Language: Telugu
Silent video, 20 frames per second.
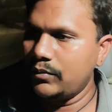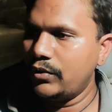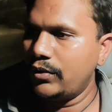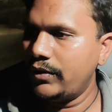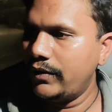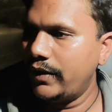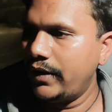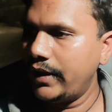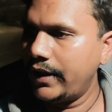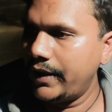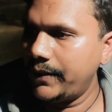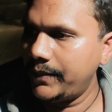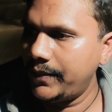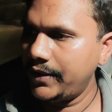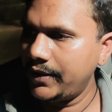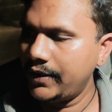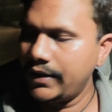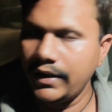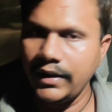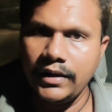మూడు వేలు
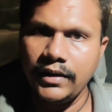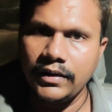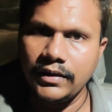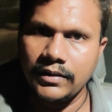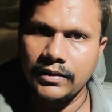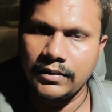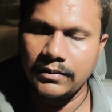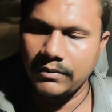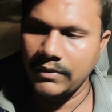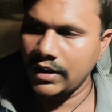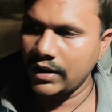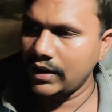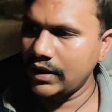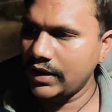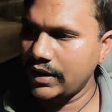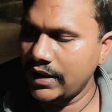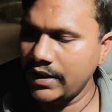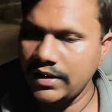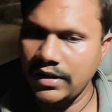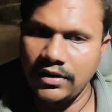అయిపోయింది మనకు
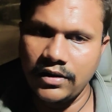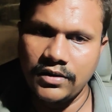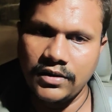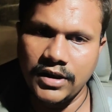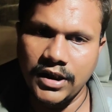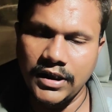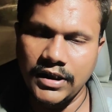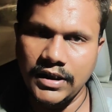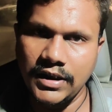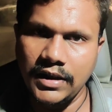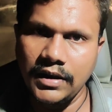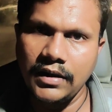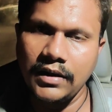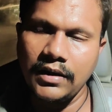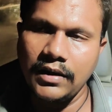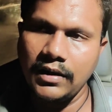డీజిల్ వచ్చేసి